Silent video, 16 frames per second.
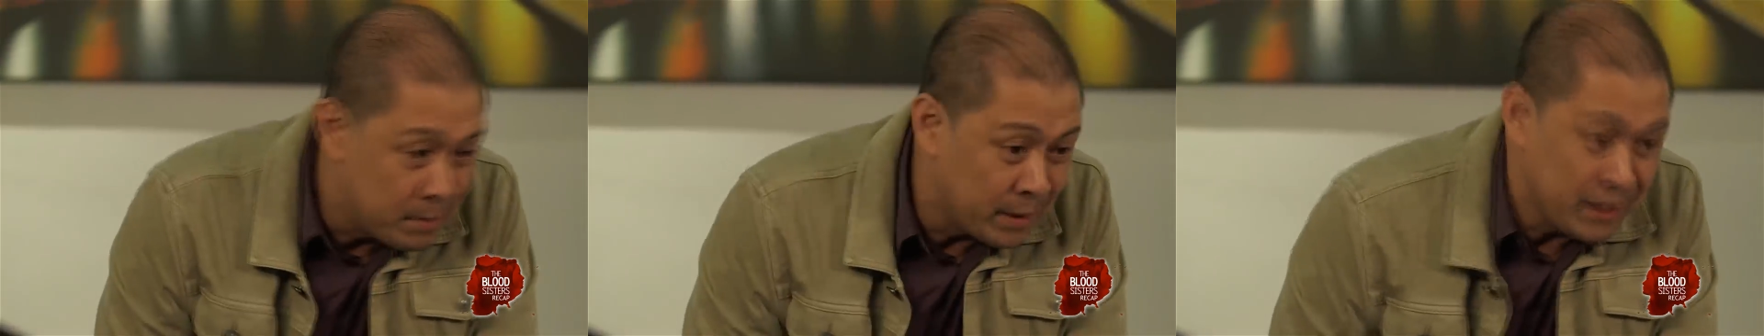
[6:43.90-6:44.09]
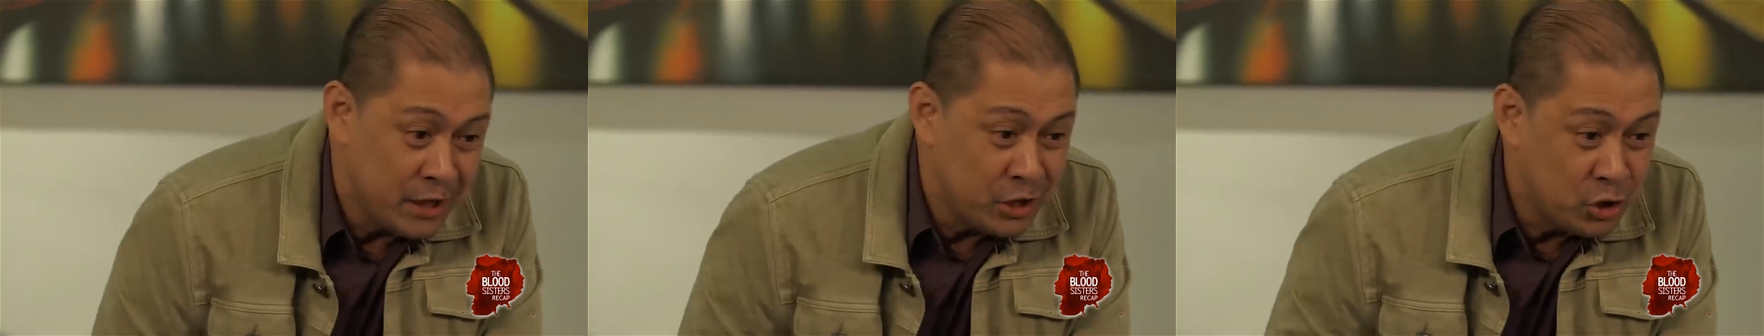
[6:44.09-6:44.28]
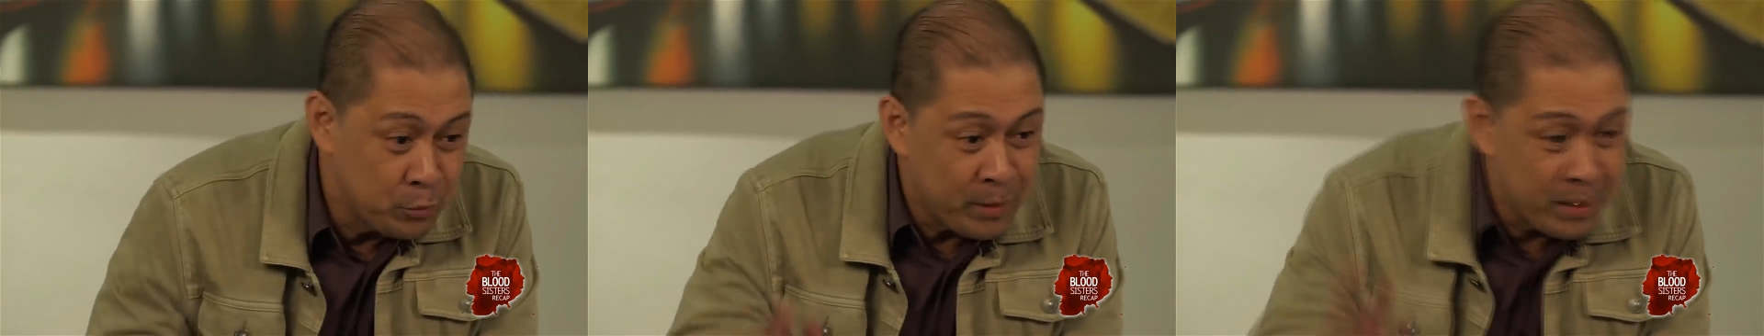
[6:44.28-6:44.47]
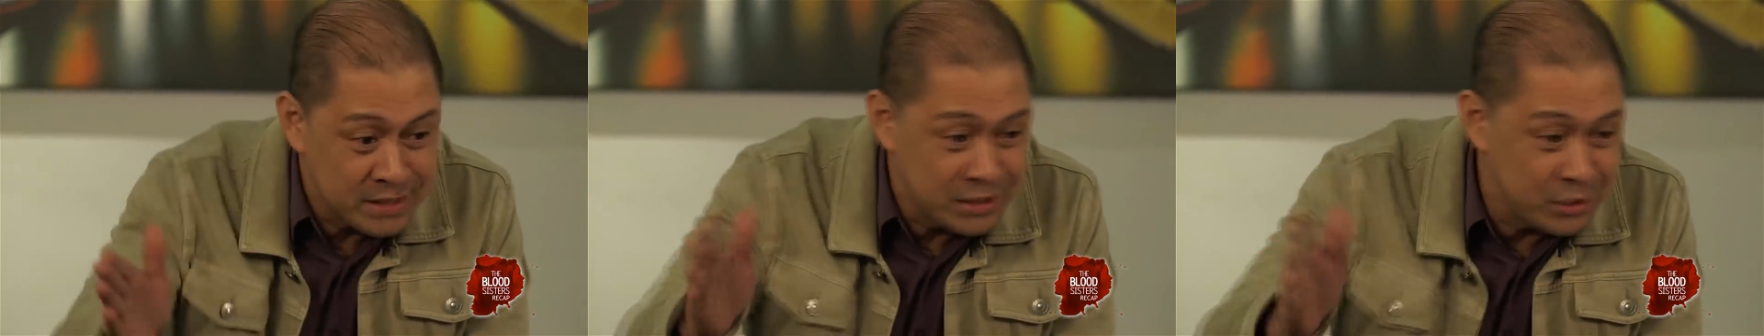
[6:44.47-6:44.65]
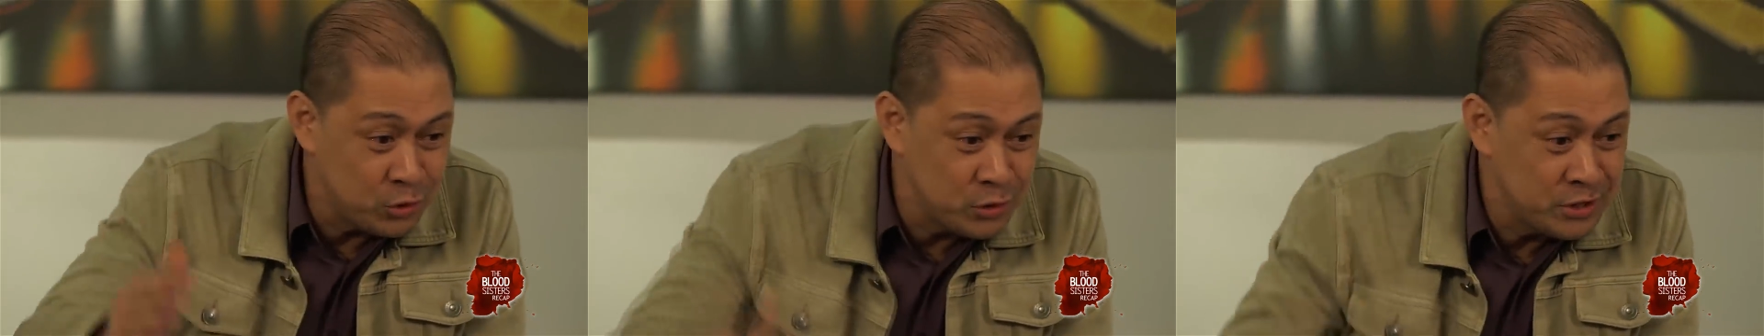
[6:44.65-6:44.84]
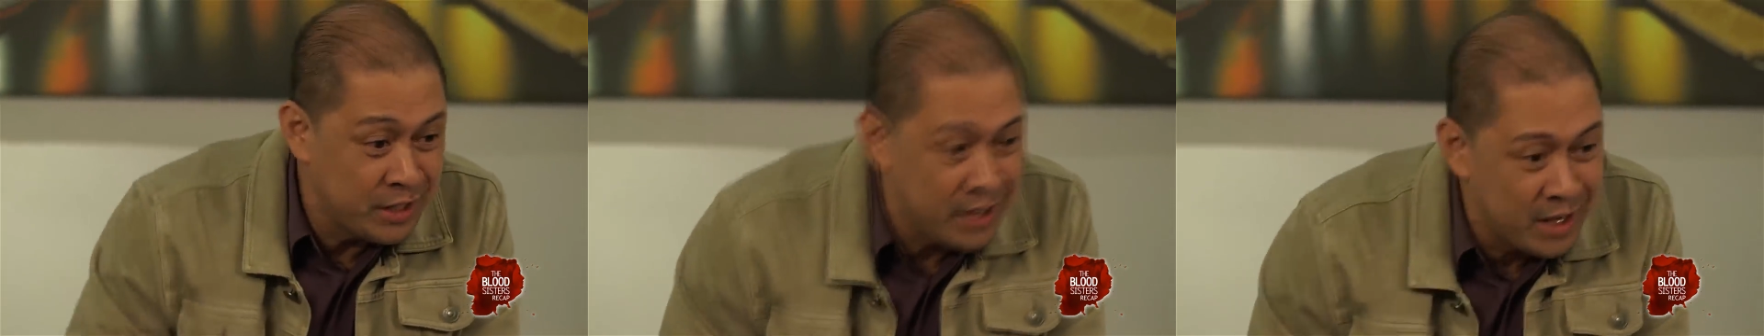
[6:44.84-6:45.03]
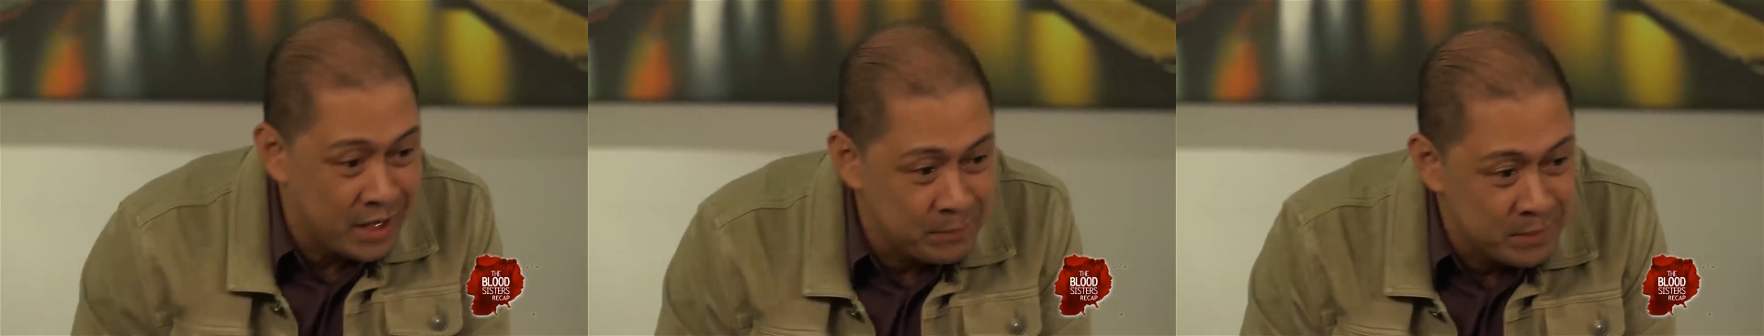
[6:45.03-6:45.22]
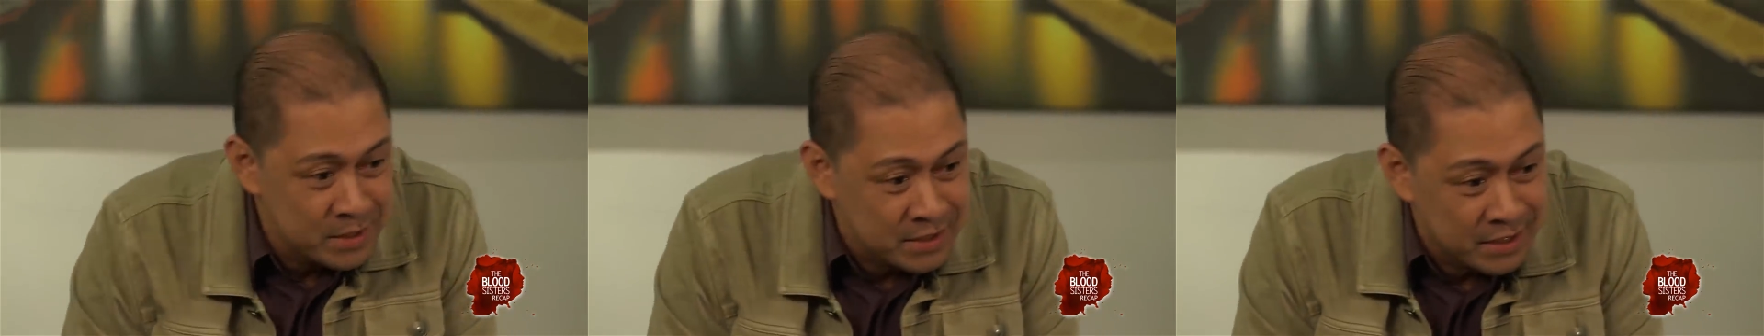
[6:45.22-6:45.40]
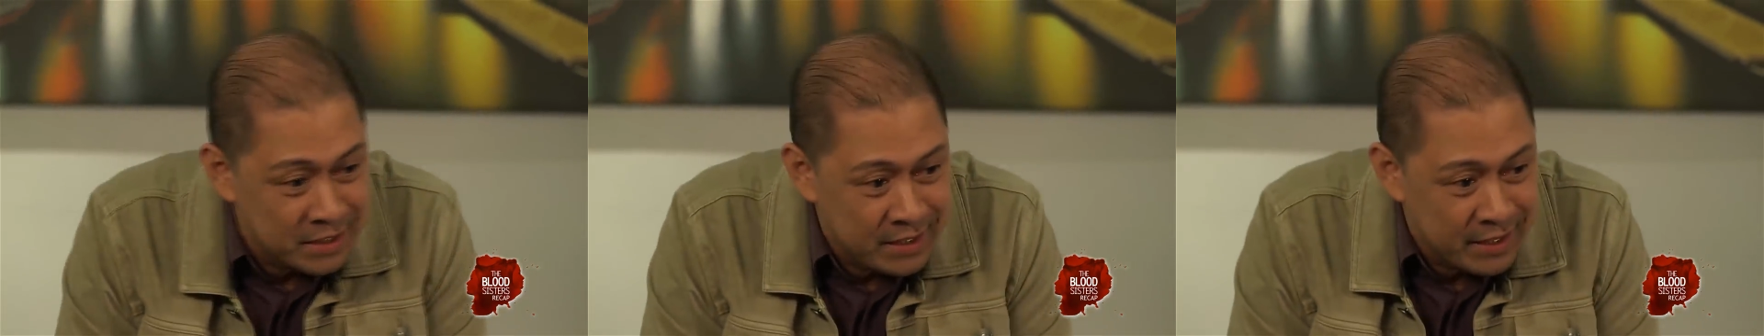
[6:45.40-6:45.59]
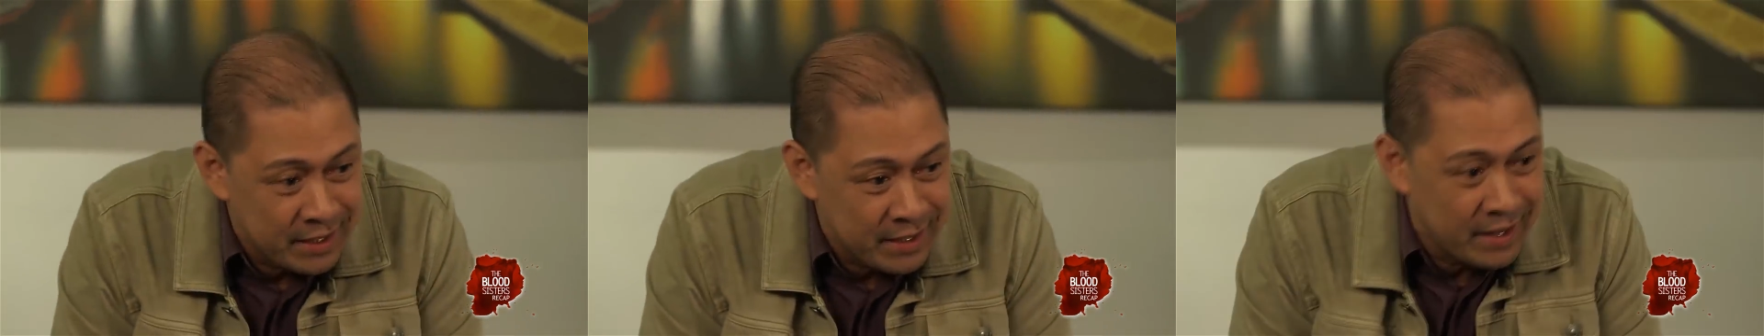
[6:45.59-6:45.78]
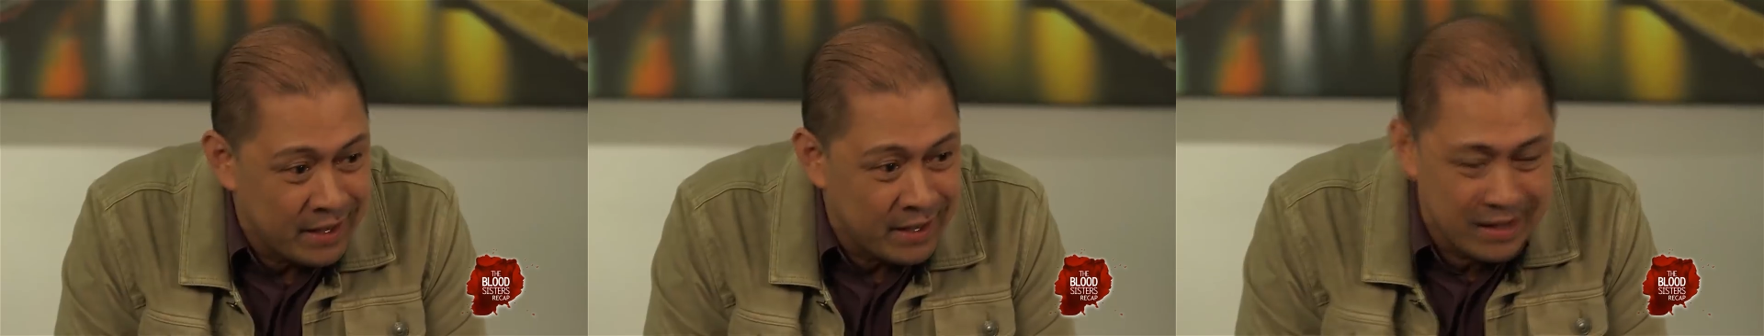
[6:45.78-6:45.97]
Bagito pasit nun si Galvez, eh.
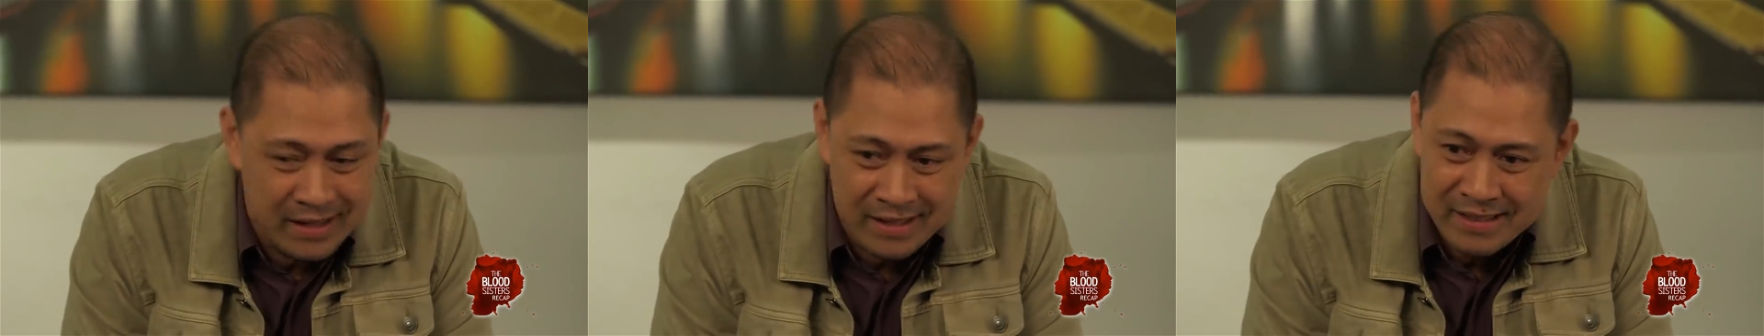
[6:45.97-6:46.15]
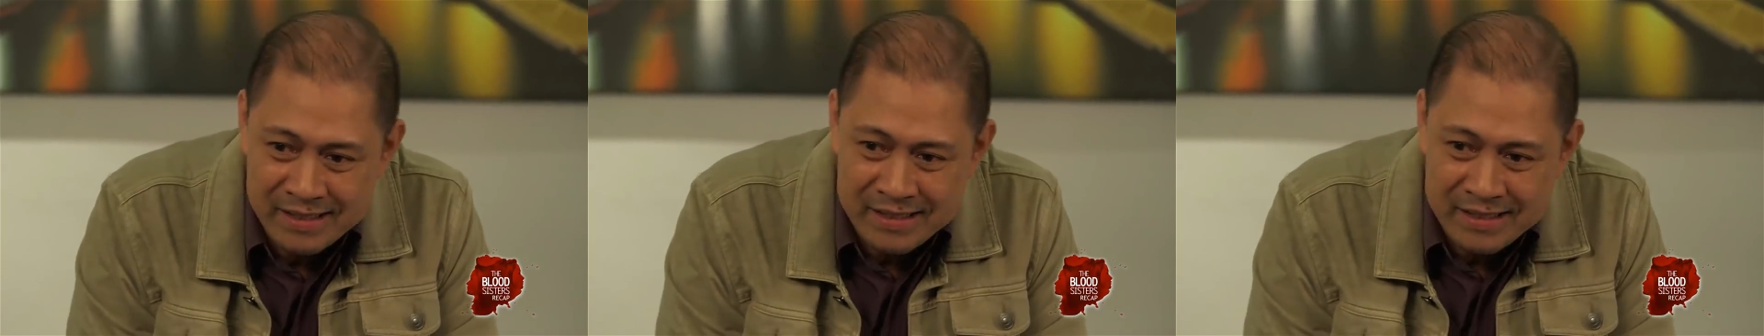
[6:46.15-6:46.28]
Kaya